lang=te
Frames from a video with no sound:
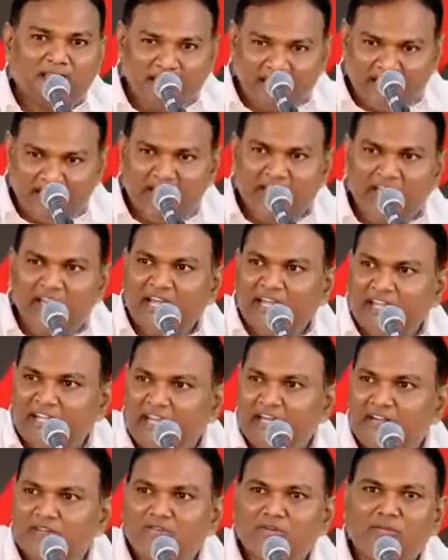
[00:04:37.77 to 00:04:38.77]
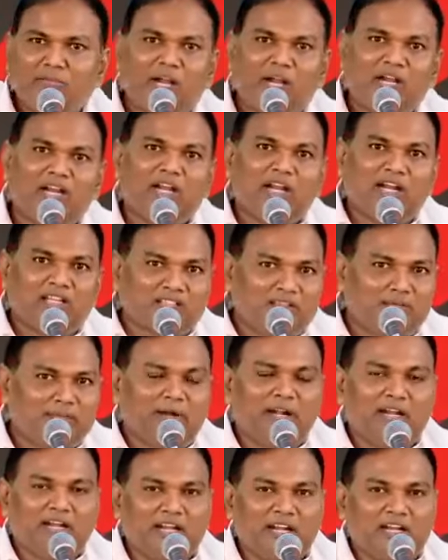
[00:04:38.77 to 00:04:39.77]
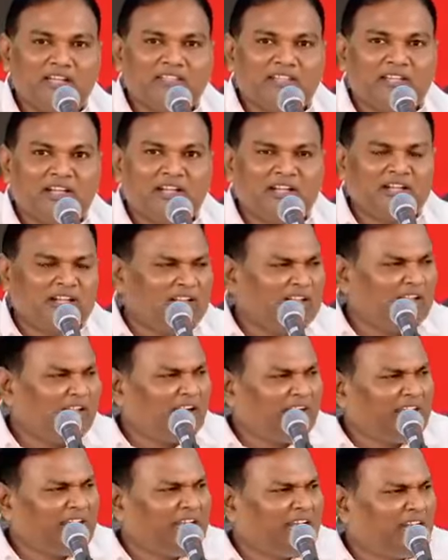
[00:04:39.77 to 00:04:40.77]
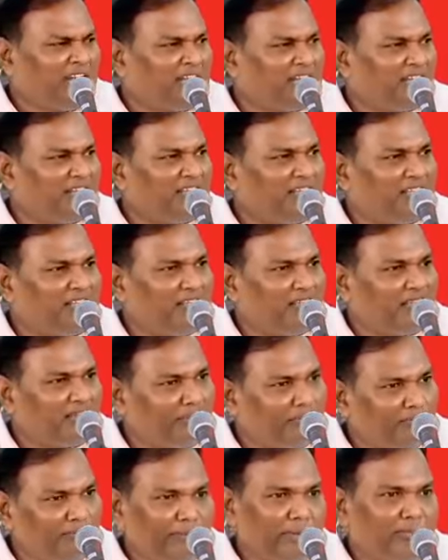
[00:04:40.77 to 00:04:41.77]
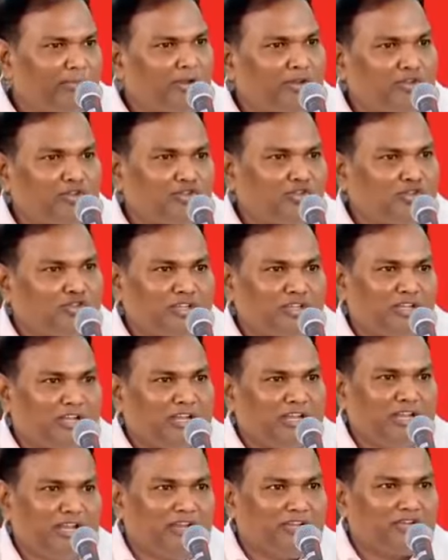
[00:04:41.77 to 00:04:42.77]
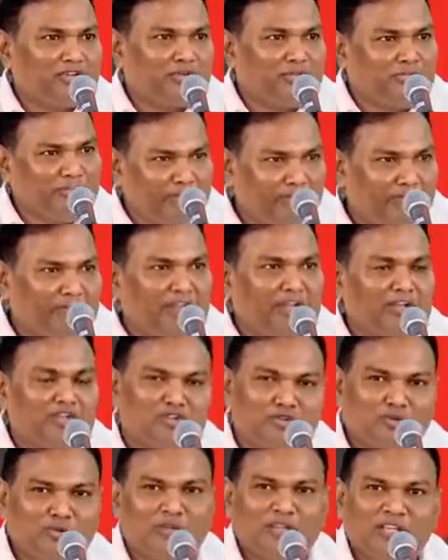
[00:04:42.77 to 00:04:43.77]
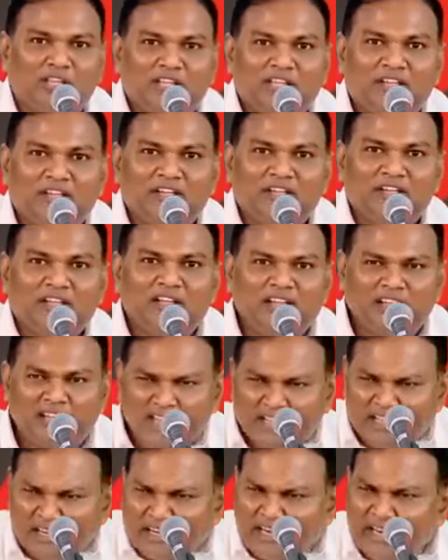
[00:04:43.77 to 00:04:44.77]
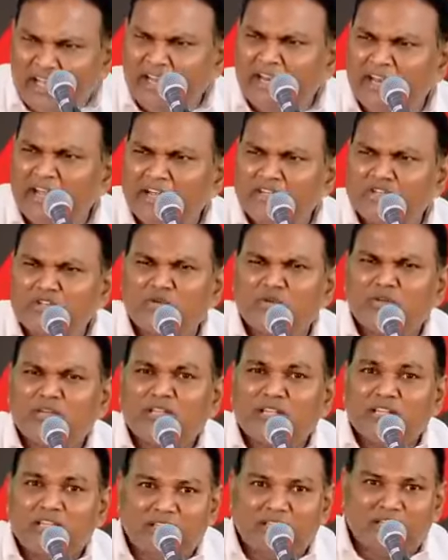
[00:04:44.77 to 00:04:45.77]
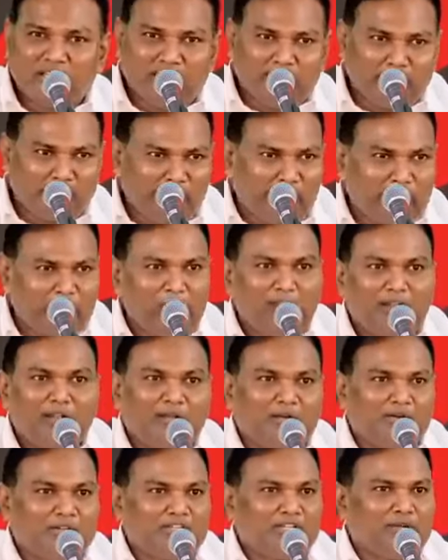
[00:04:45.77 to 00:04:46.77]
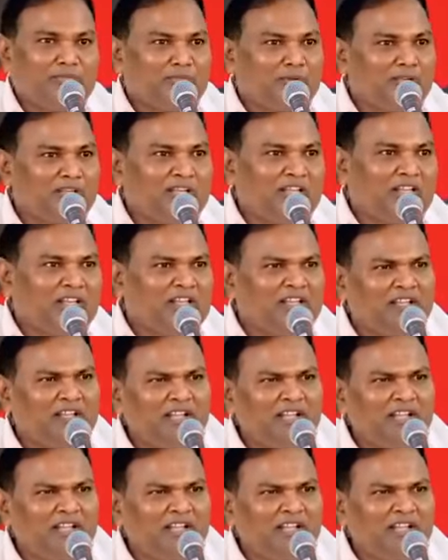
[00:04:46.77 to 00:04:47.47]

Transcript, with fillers: నేను నిన్న అయ్యగారితో మాట్లాడుతా మాట్లాడుతా అయ్యా మిమ్మల్ని చూసి నేను నేర్చు మేము నేర్చుకుంది అది నేను నేర్చుకుంది అది మా పిల్లలకు చెప్పేది అది